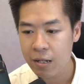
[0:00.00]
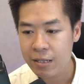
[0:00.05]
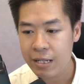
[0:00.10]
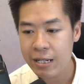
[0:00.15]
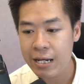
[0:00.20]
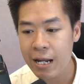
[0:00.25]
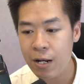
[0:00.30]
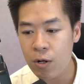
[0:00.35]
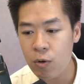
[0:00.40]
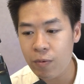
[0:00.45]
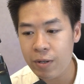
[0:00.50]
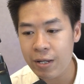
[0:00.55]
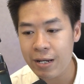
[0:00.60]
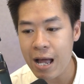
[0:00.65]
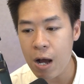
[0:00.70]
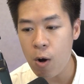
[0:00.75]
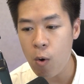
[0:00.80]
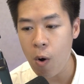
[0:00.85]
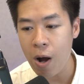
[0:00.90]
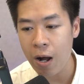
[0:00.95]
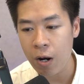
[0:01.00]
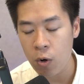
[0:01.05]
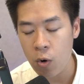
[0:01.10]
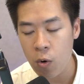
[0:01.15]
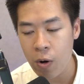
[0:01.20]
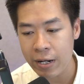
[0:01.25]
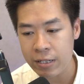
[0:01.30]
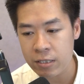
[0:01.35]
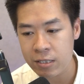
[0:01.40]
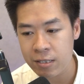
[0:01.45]
Thì đến lúc ý đã hoảng
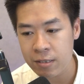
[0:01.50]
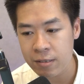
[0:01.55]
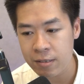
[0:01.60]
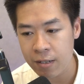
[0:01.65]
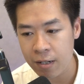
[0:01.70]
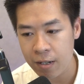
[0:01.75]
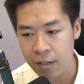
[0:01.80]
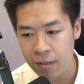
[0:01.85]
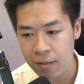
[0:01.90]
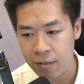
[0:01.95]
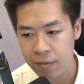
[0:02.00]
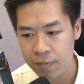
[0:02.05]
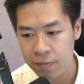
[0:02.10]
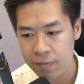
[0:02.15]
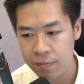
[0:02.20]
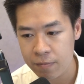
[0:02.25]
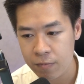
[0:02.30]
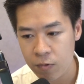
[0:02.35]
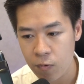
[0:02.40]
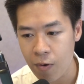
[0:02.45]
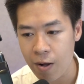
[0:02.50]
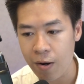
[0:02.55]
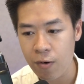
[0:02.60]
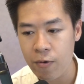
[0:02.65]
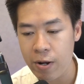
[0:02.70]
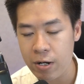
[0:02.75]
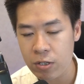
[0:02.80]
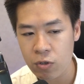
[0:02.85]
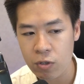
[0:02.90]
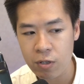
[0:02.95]
loạn chưa?
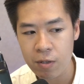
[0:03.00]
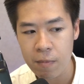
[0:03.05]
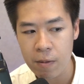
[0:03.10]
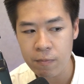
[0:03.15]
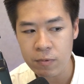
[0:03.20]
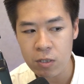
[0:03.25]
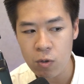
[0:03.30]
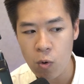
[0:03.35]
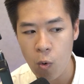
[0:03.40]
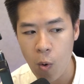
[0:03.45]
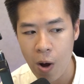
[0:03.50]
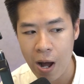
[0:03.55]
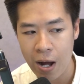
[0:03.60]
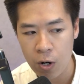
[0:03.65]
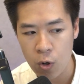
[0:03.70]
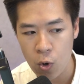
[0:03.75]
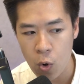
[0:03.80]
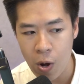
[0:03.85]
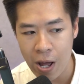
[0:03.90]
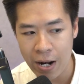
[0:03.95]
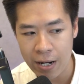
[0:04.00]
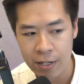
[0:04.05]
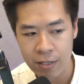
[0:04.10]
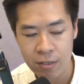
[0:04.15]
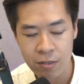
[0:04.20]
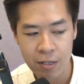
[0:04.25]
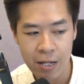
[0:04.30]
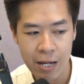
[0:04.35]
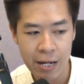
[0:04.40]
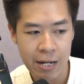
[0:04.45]
Hoảng loạn rồi thì bấm chữ hoảng loạn
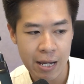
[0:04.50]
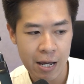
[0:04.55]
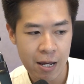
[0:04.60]
lên cho thầy